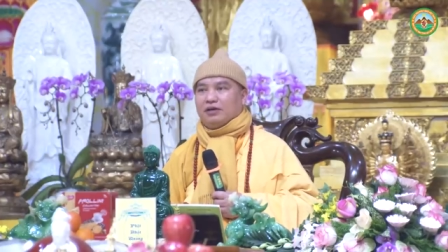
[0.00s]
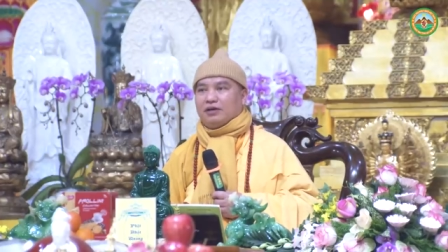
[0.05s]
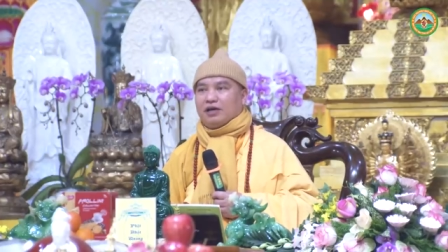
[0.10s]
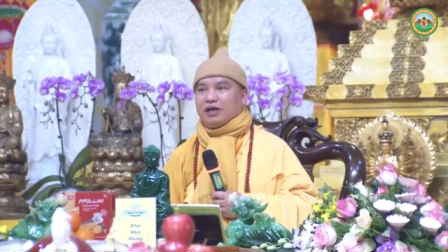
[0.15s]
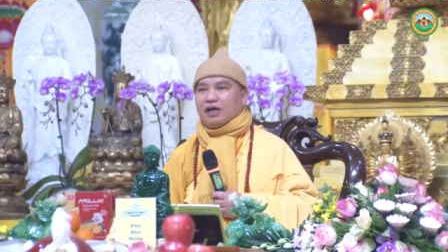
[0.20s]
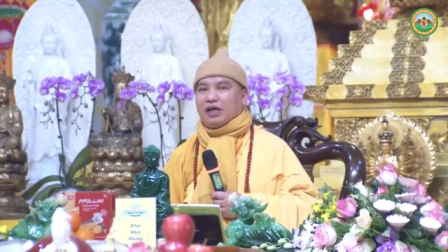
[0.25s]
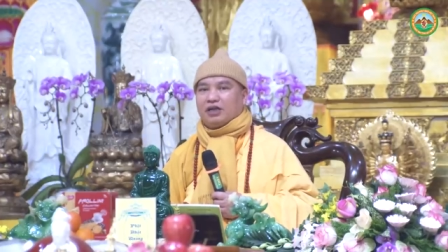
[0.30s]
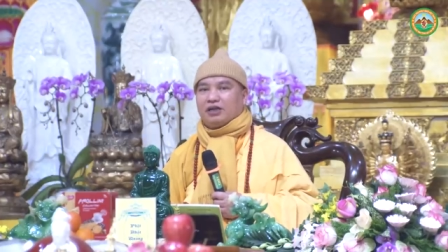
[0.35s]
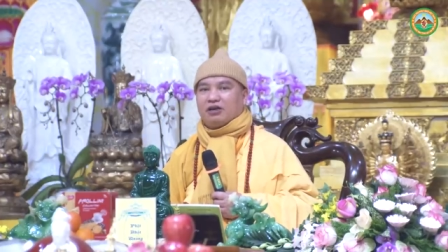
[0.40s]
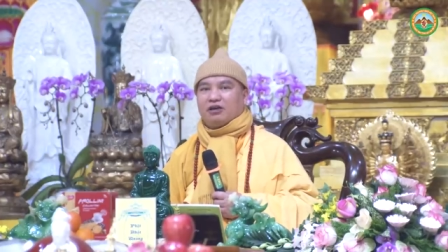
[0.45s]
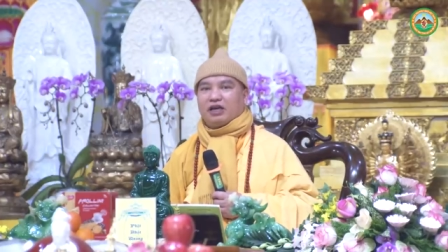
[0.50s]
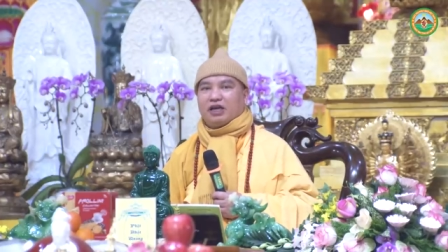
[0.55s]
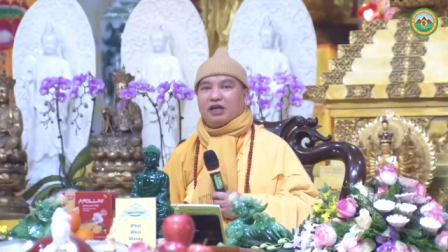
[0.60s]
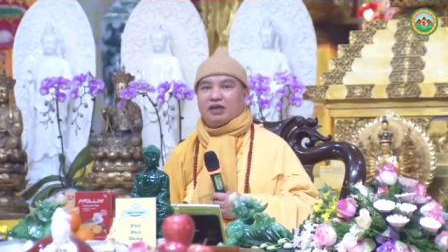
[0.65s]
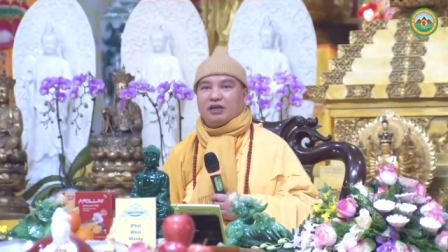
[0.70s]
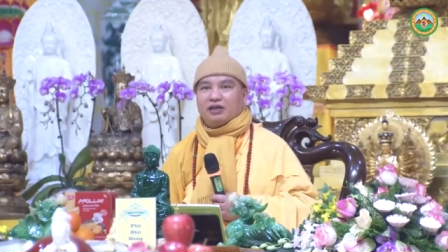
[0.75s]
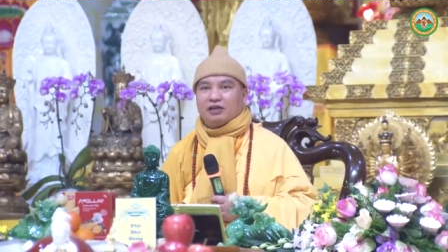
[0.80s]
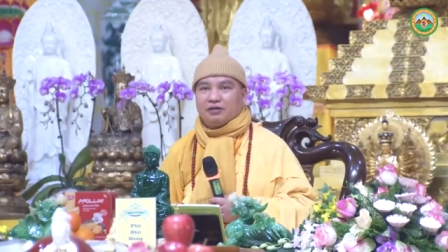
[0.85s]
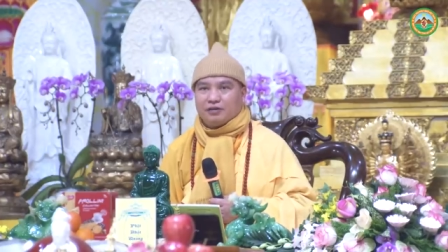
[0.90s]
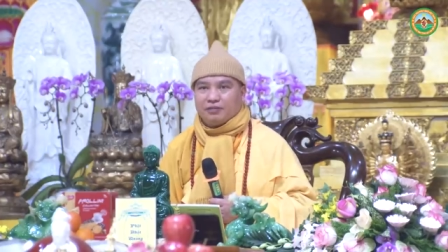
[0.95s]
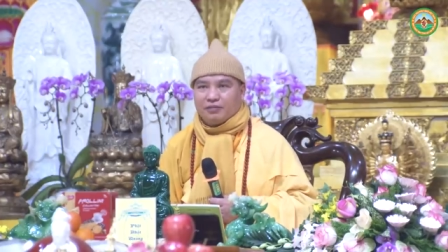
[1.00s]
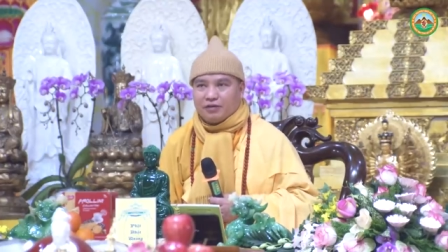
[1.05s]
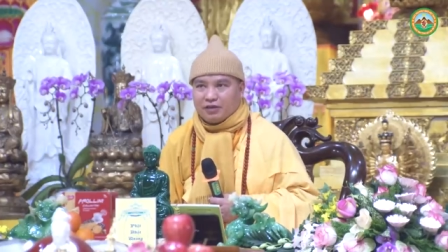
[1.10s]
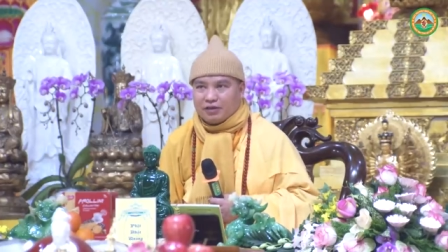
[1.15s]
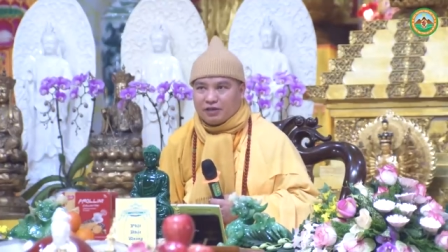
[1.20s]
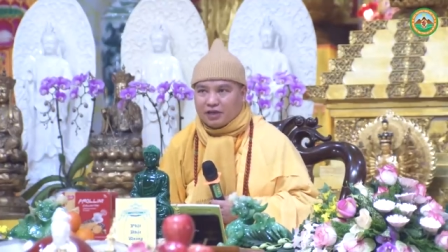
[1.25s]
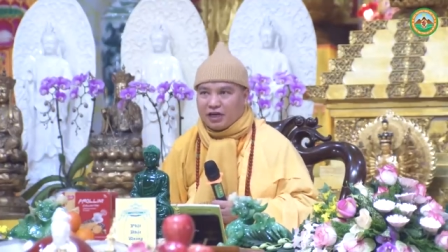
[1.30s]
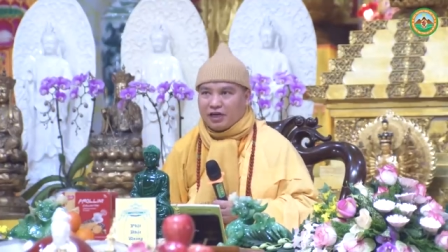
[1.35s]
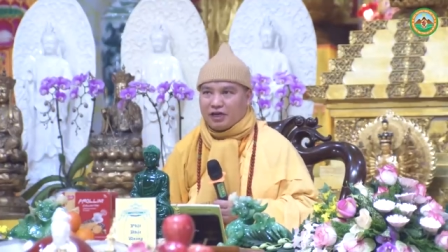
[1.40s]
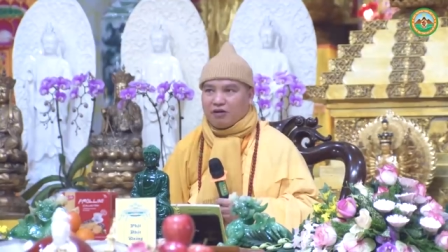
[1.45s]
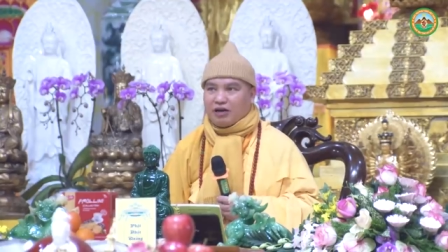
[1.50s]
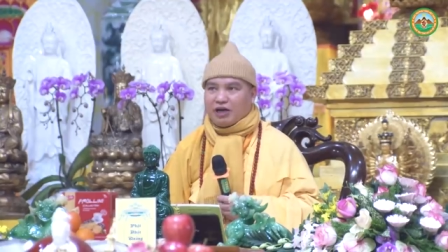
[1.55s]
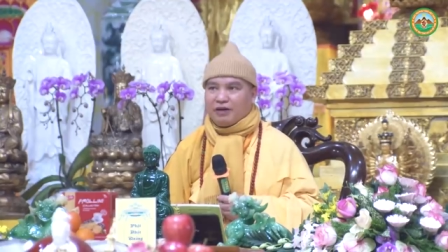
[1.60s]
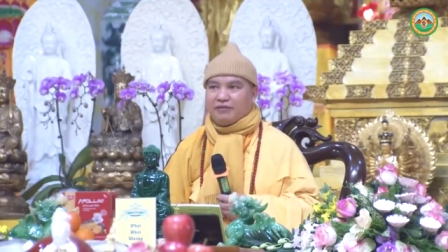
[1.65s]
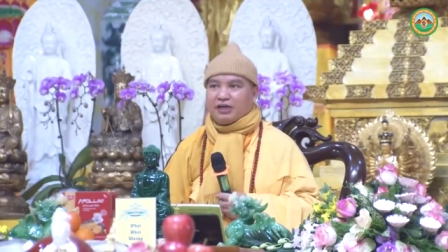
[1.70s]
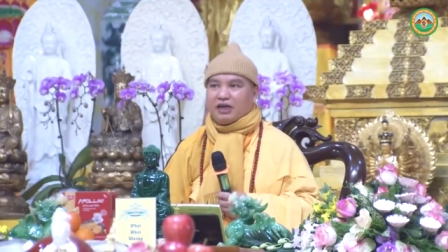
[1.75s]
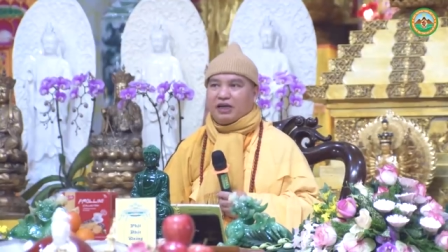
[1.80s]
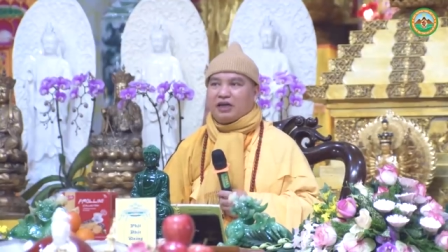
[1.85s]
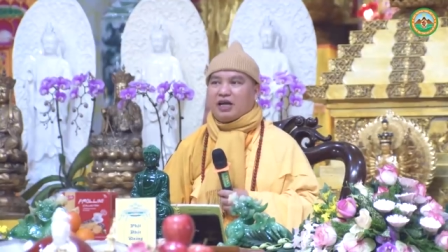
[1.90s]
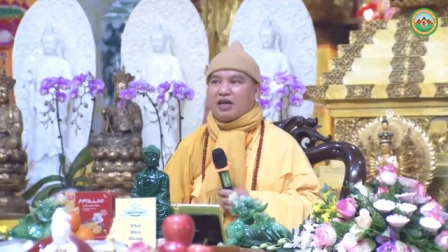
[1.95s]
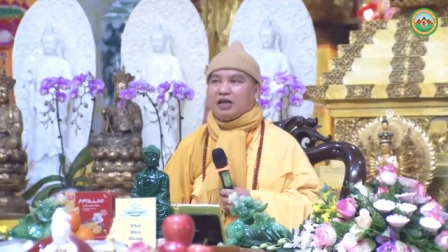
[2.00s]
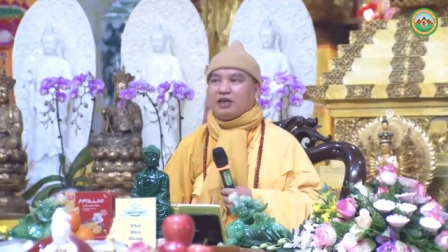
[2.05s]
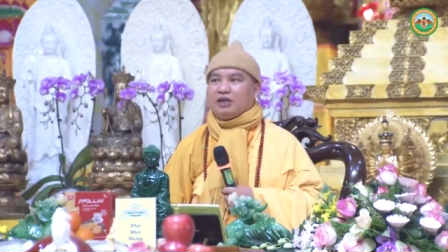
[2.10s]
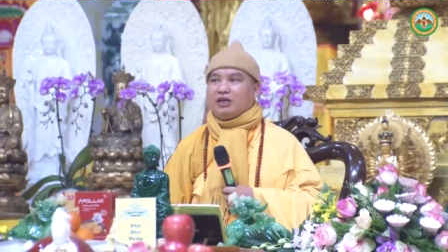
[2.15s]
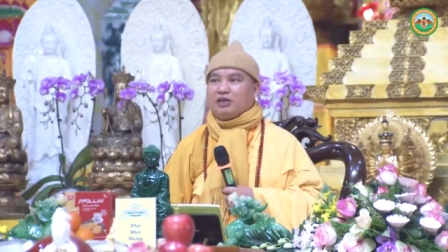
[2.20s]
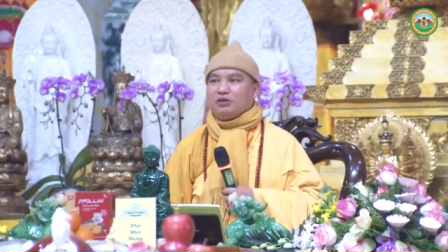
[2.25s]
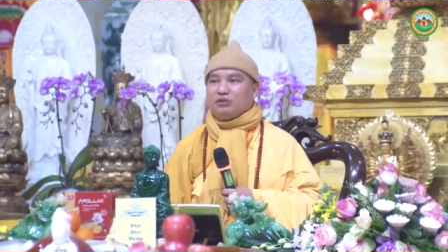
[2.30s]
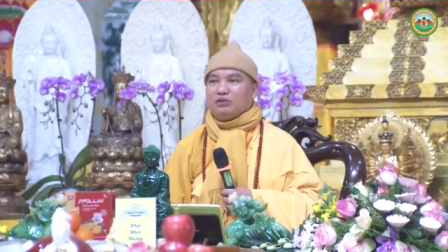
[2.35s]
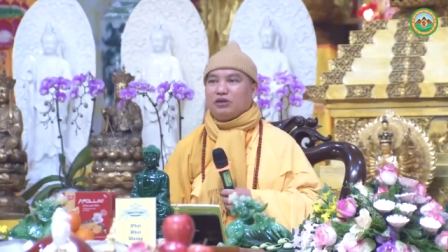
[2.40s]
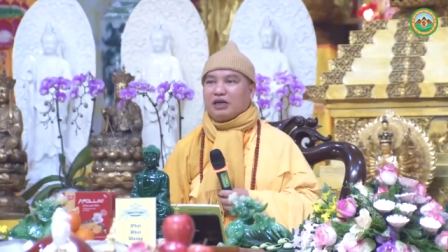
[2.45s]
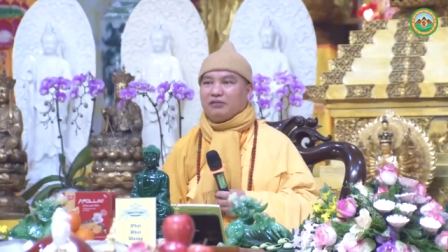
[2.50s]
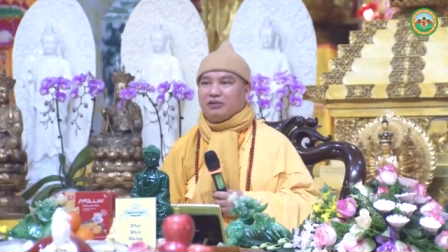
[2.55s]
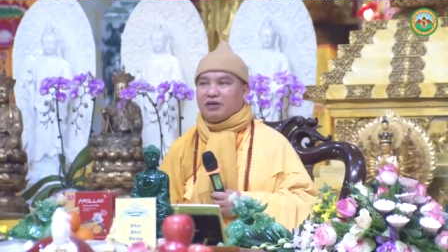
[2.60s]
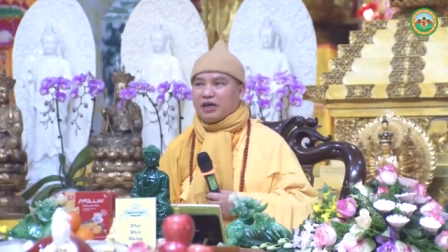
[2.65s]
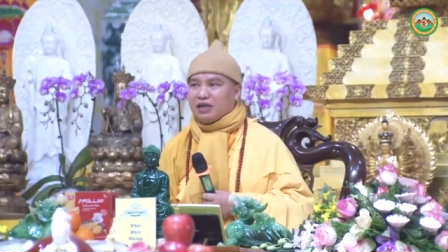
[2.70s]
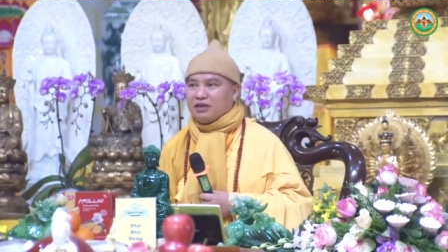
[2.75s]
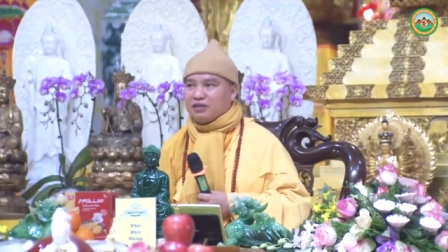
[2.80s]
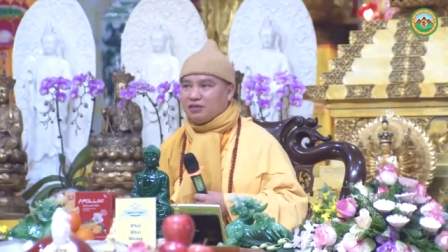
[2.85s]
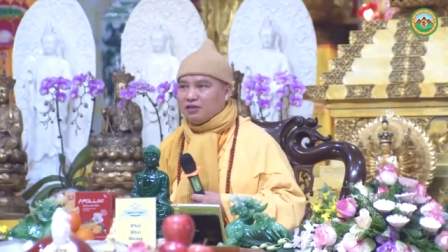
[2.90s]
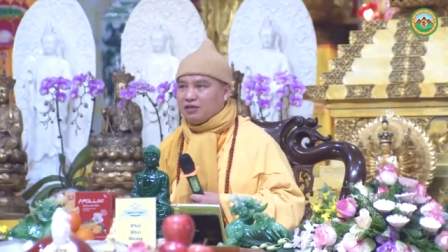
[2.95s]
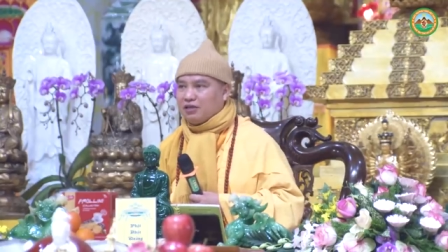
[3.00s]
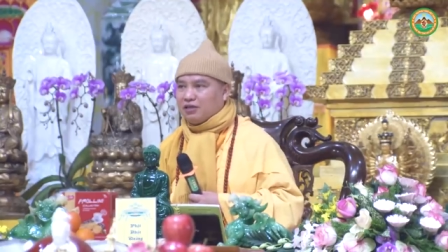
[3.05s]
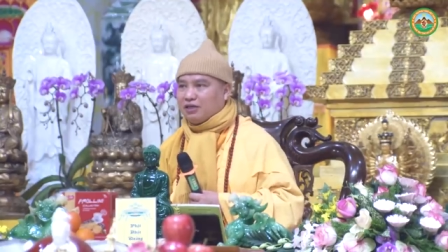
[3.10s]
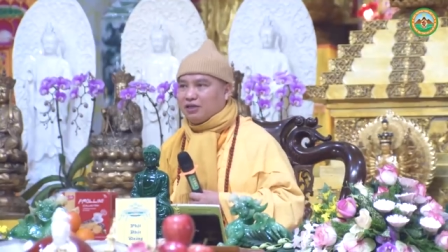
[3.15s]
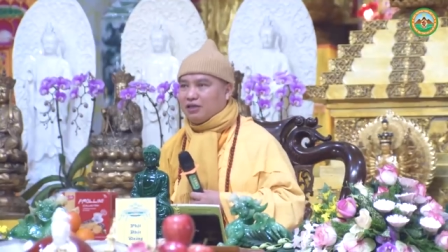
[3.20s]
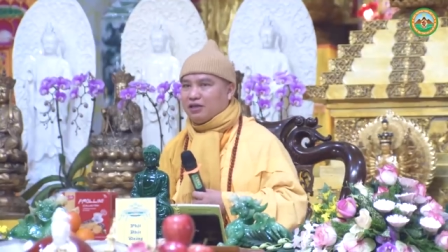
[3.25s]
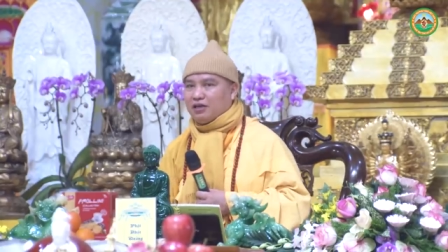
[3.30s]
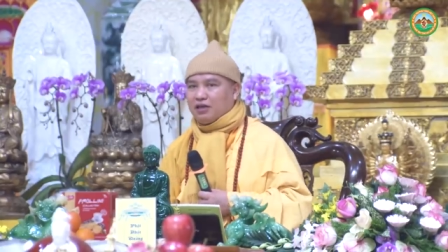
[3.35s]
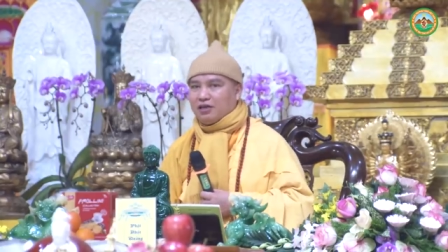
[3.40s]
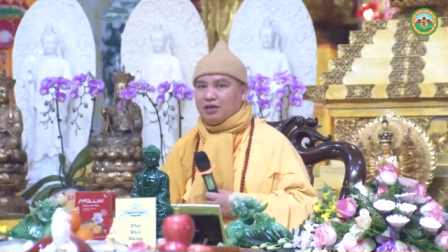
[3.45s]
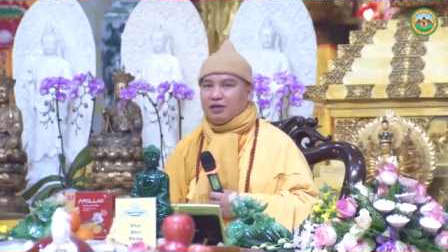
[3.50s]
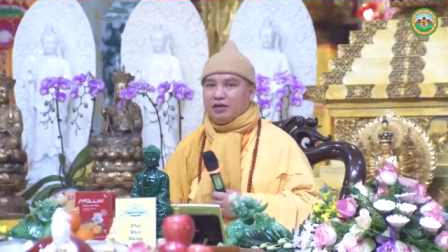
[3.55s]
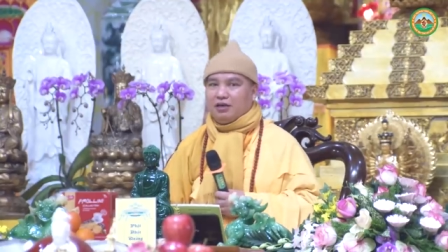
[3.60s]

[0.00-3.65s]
đấy cho nên thầy nói về cái này để chúng ta biết ngày xưa thì